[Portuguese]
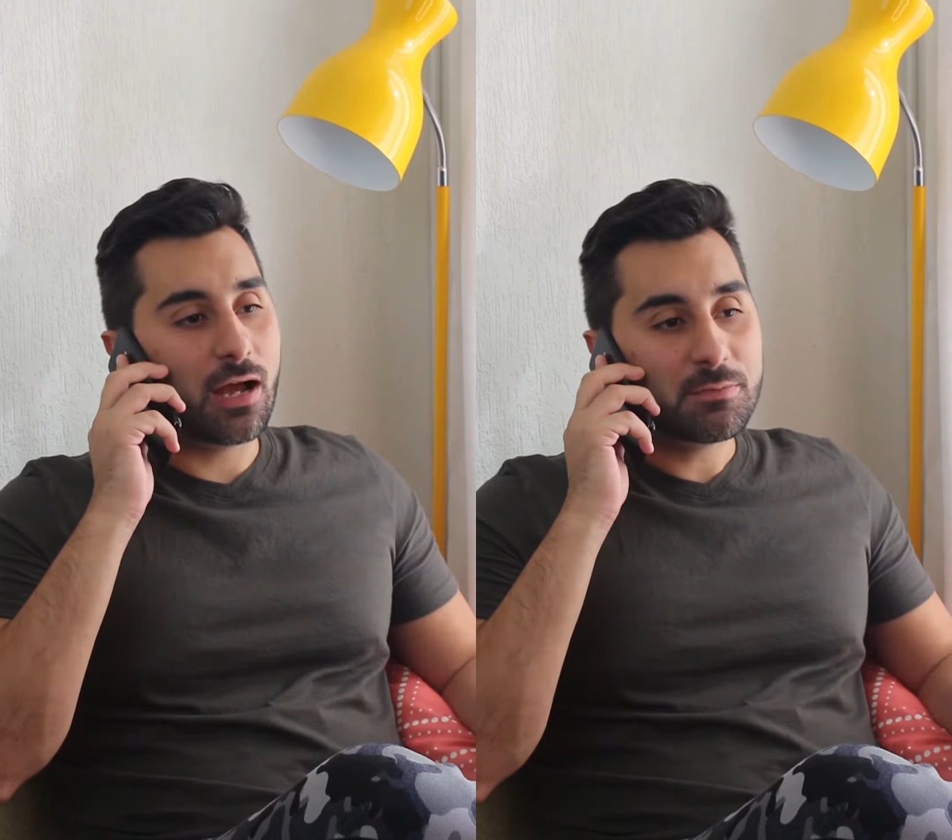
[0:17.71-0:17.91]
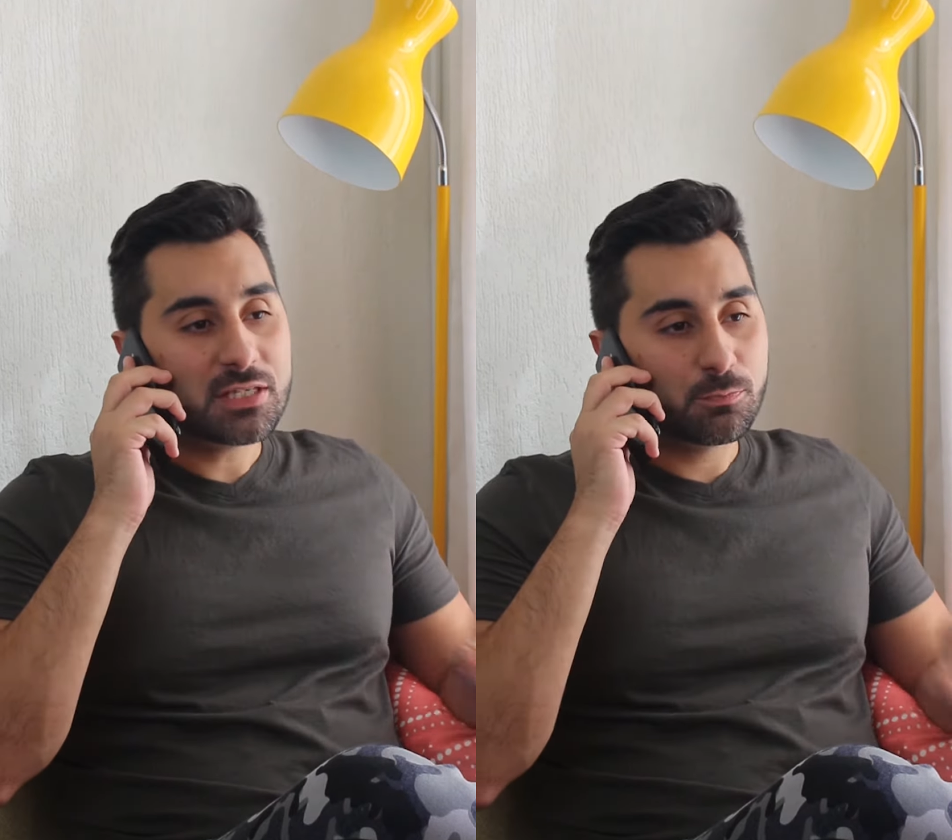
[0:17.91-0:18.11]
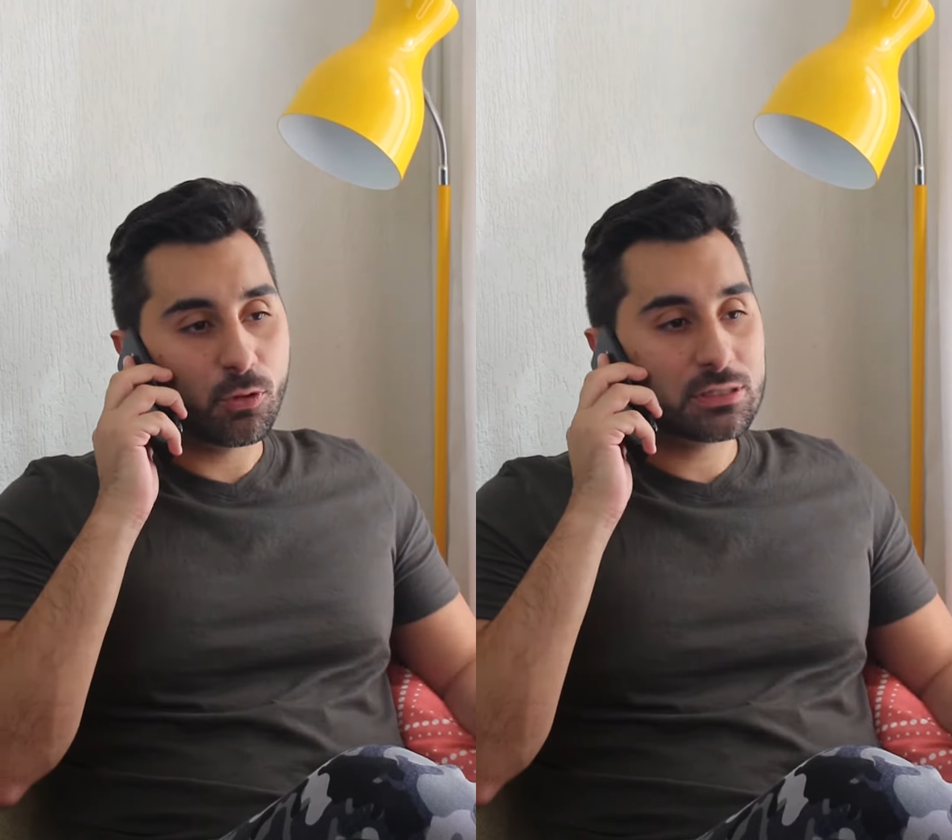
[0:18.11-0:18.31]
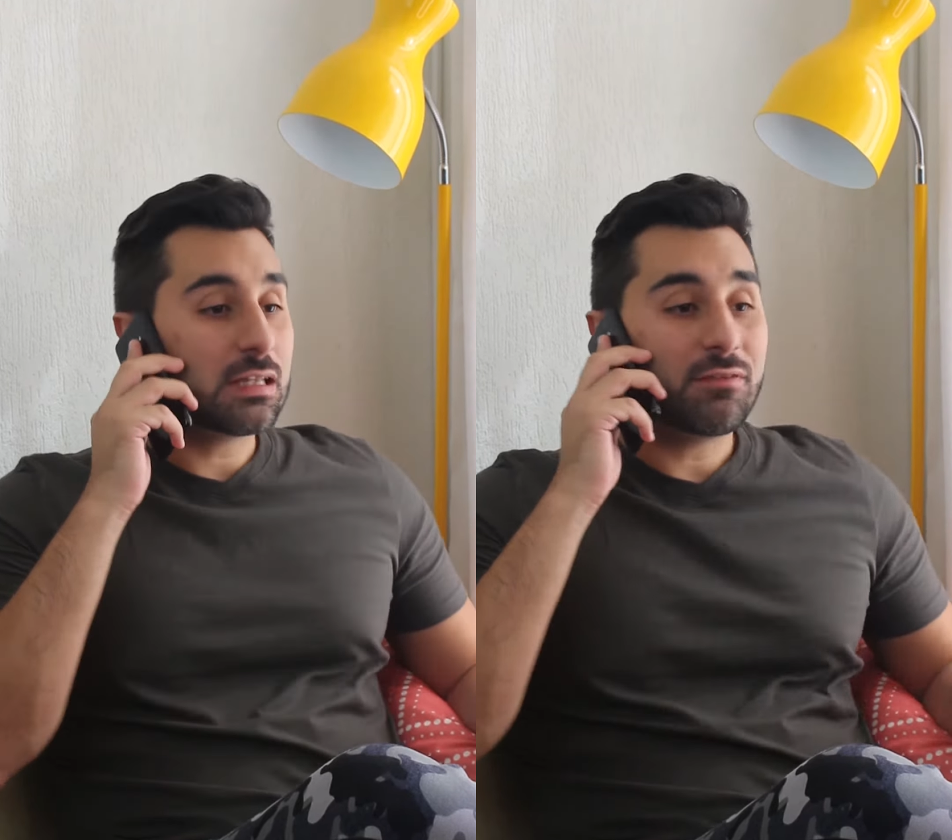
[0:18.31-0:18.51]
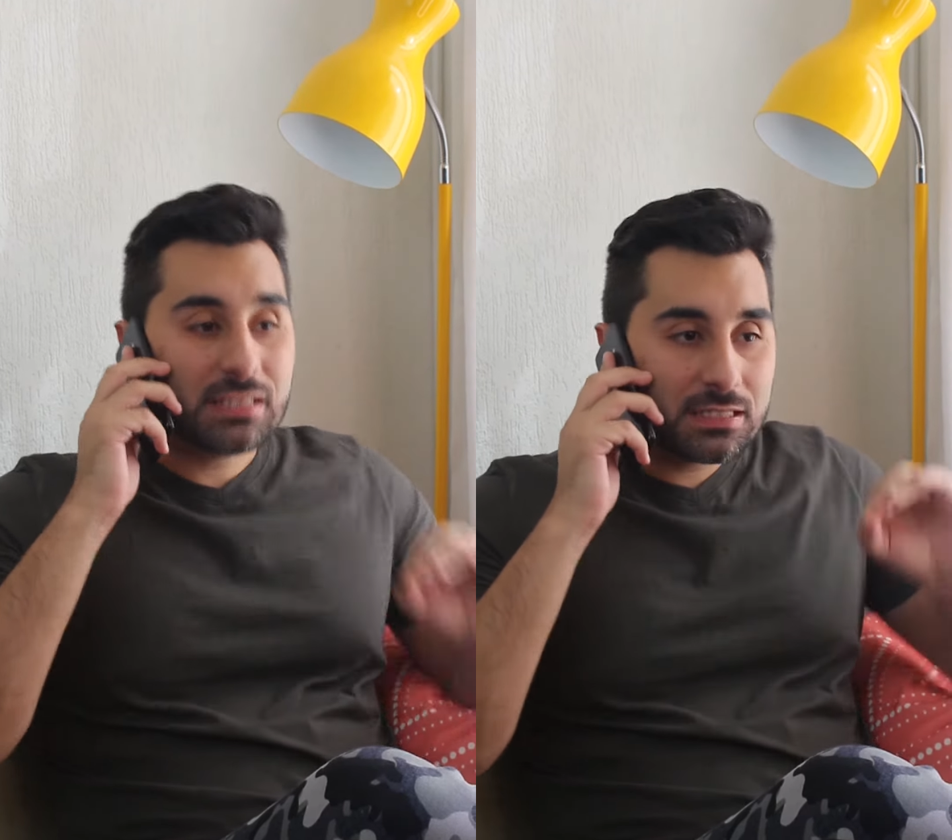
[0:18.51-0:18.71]
A minha esposa
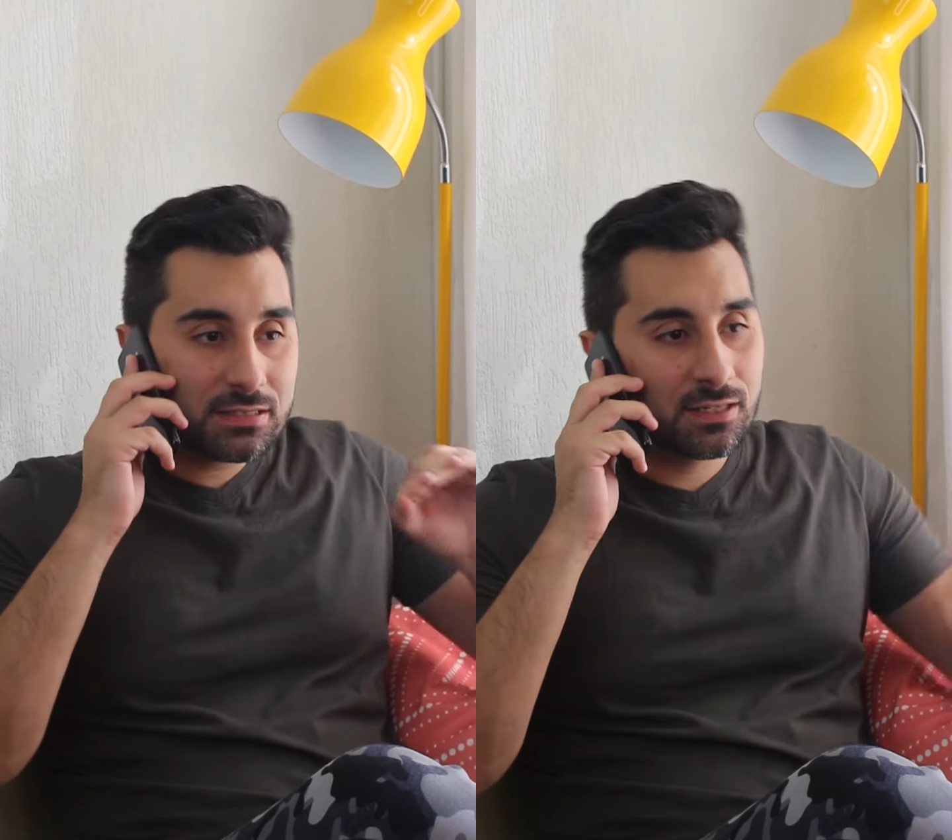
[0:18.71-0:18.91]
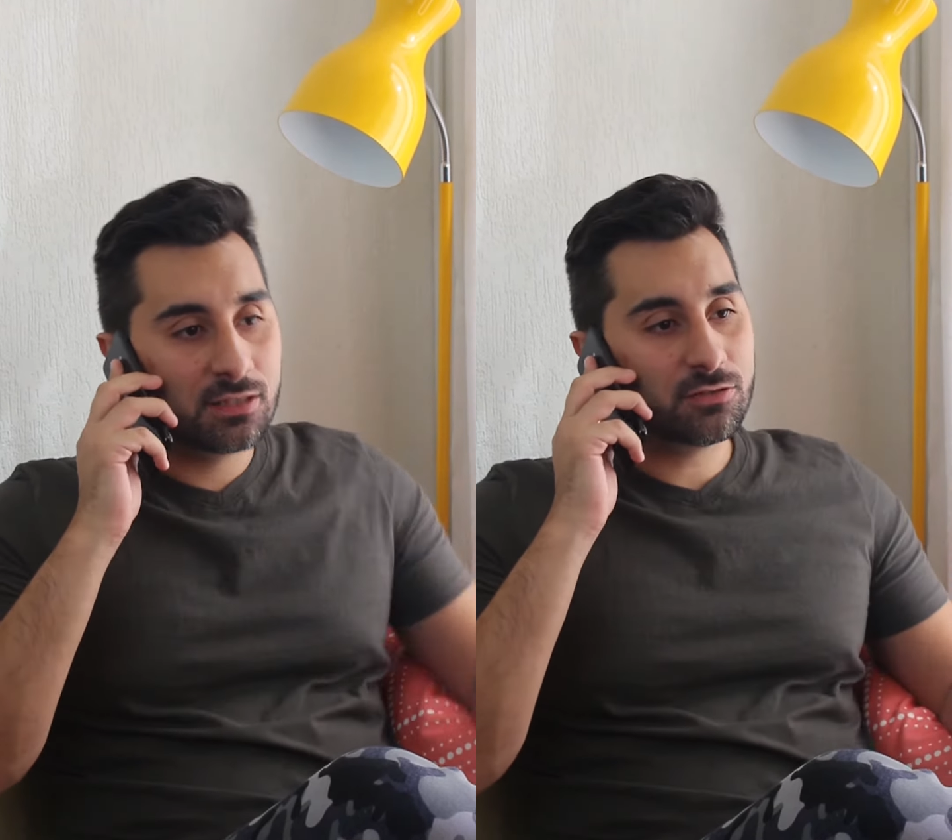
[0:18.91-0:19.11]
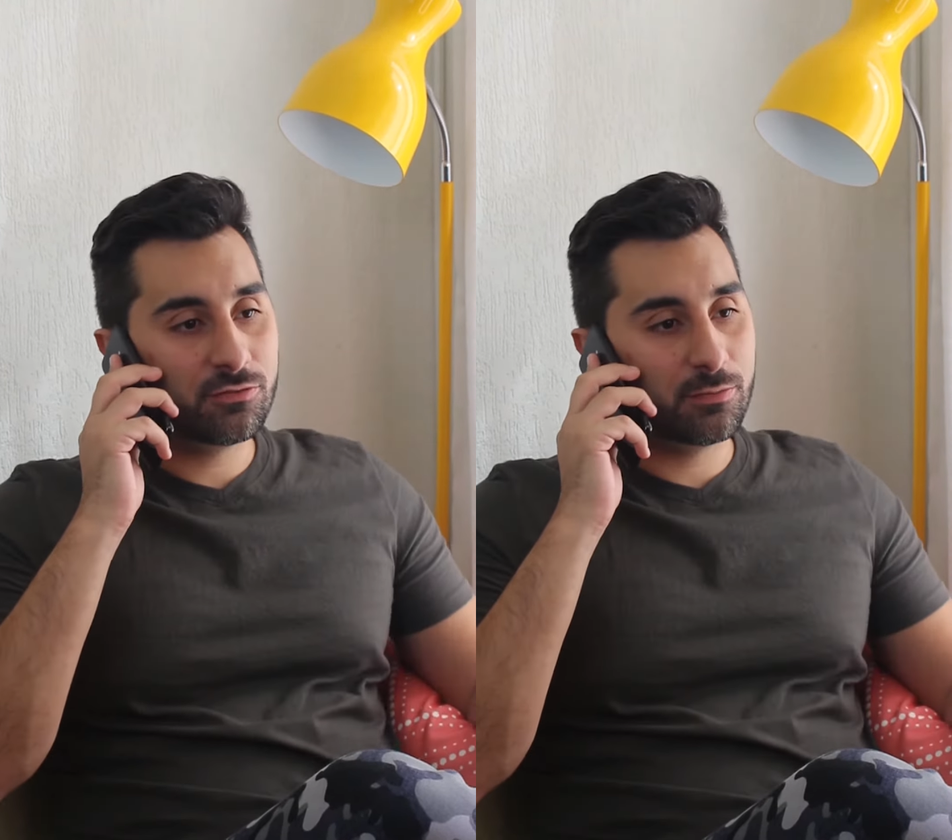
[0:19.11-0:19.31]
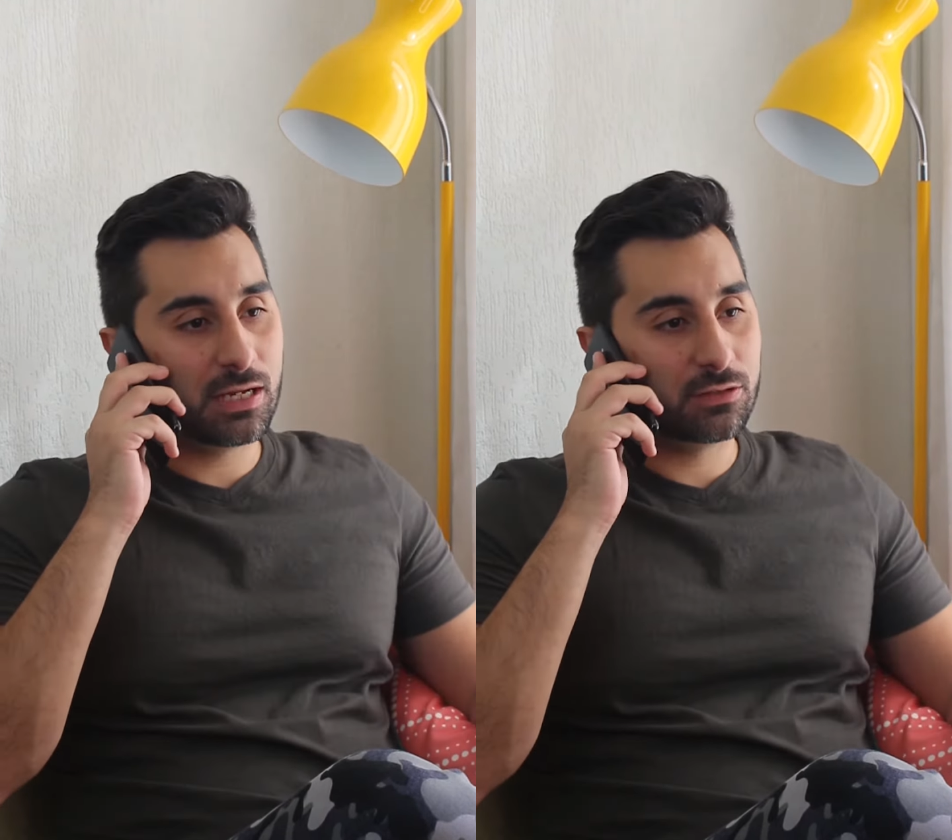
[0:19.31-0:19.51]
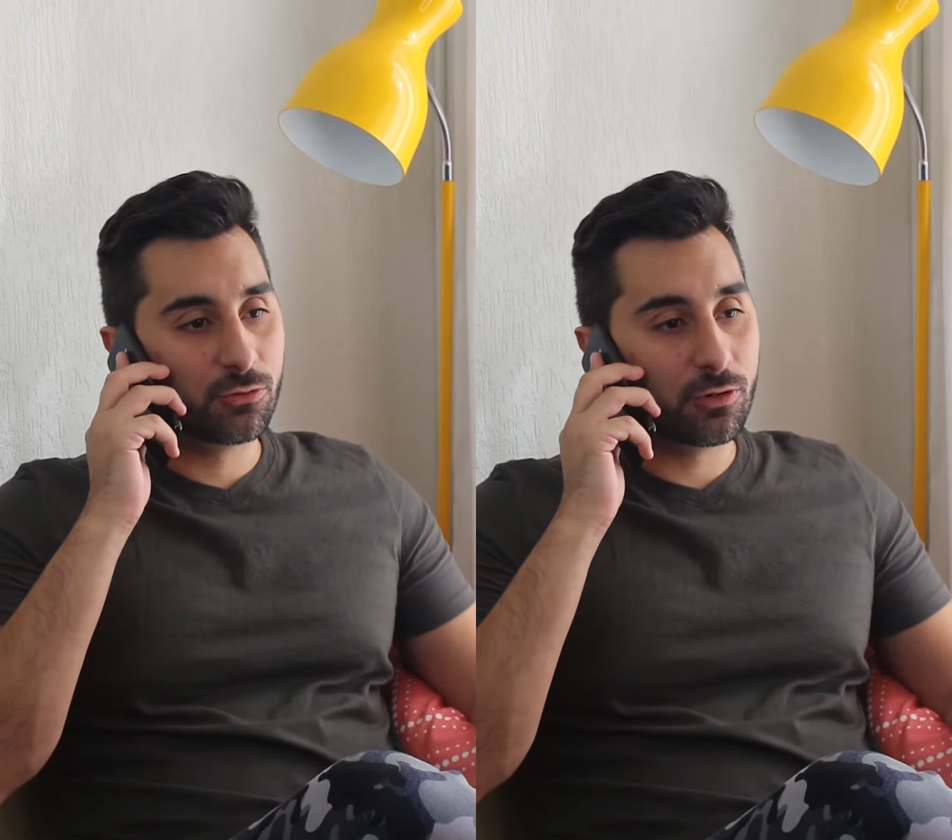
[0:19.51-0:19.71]
estava testando um
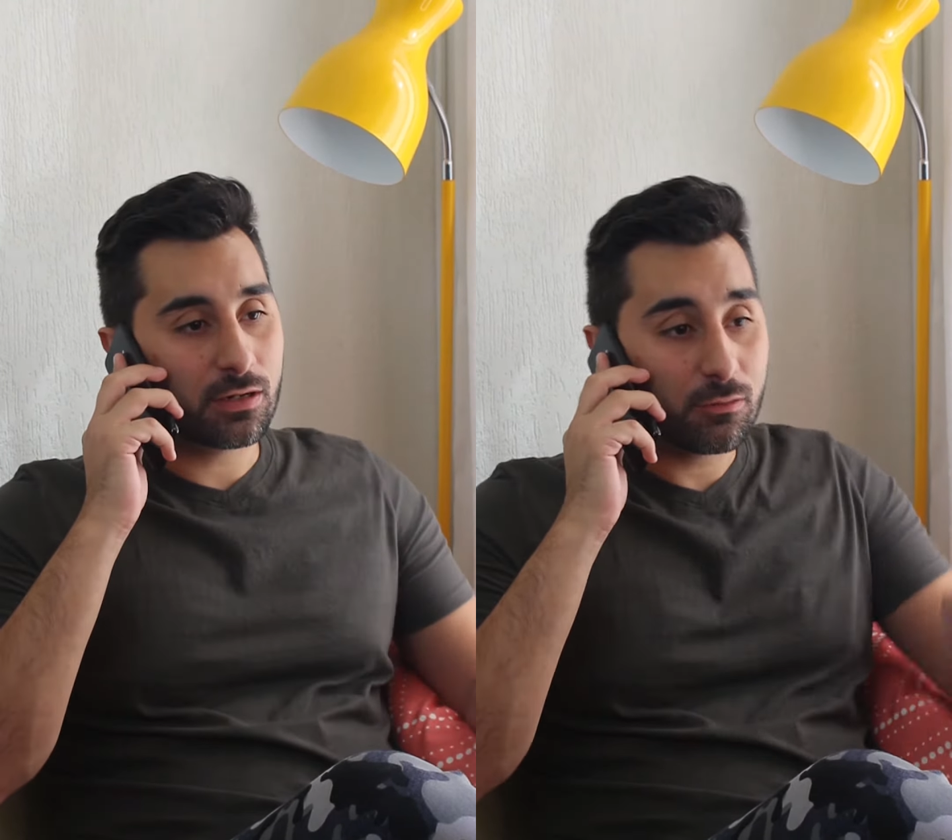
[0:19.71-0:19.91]
vibrador.